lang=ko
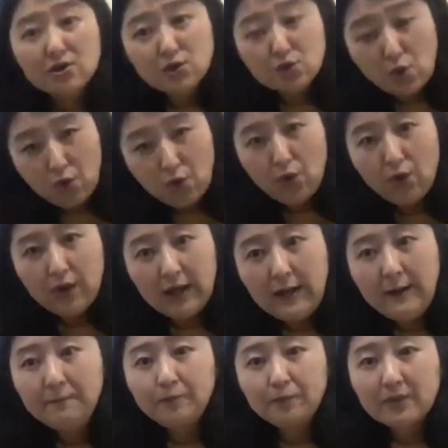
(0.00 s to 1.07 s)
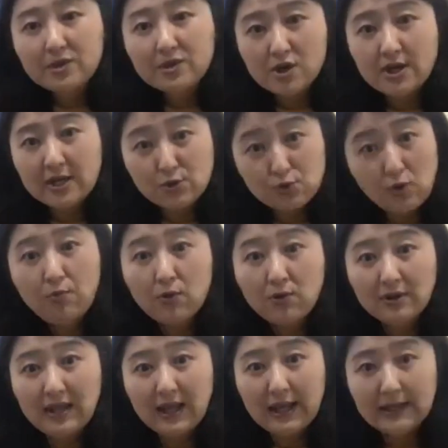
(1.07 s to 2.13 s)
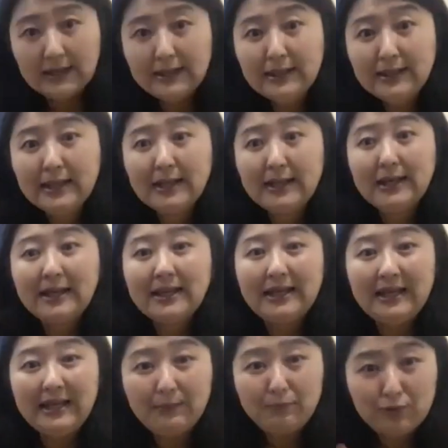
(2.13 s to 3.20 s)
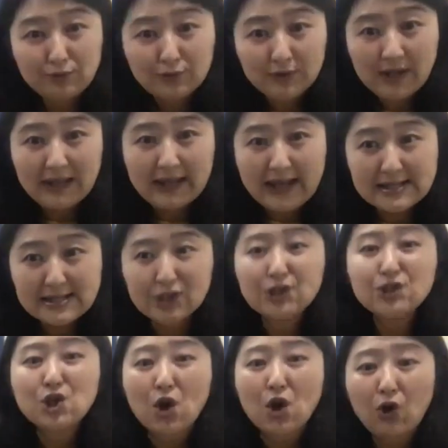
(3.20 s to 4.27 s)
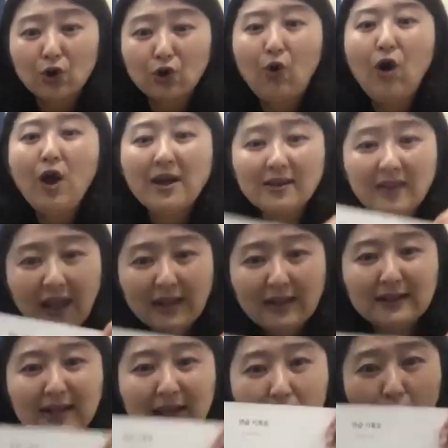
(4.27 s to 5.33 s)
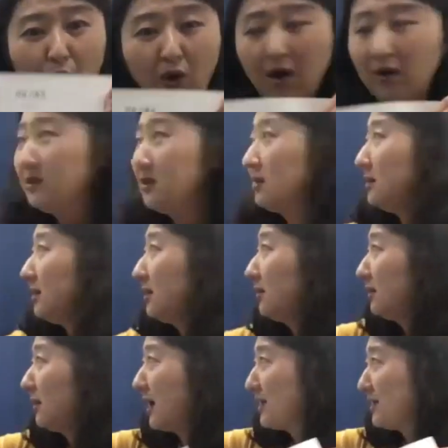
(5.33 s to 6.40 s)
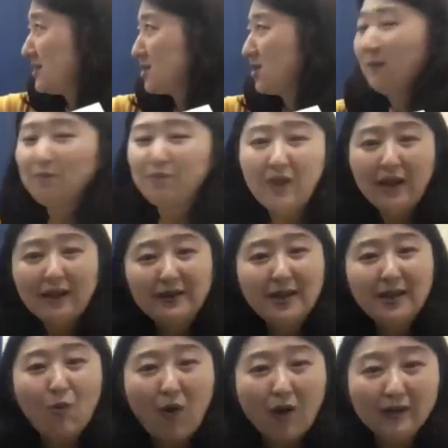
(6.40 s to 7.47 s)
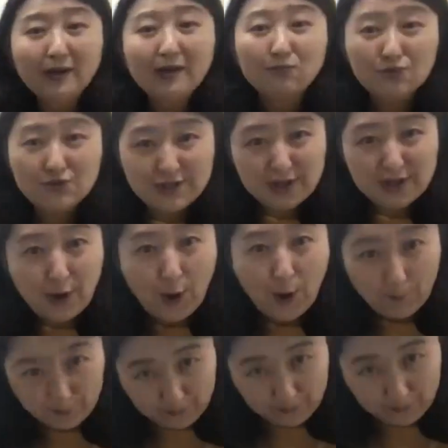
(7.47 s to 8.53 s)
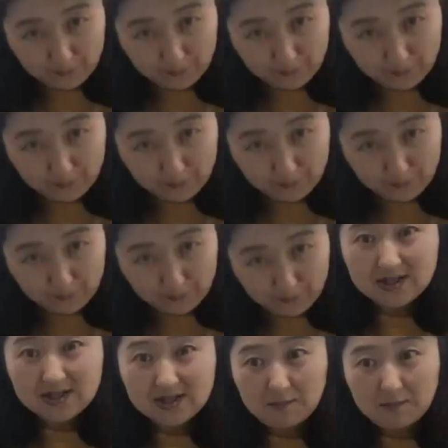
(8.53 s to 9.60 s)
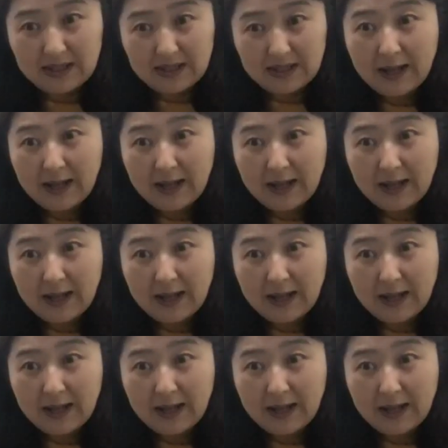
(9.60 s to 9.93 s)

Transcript: 토요일 저희가 수업 볼 때에는 이 부분에 대해서는 적어도 테크닉 1은 이건 아니죠. 테크닉 1은 문제가 없게끔 하기 위해서입니다.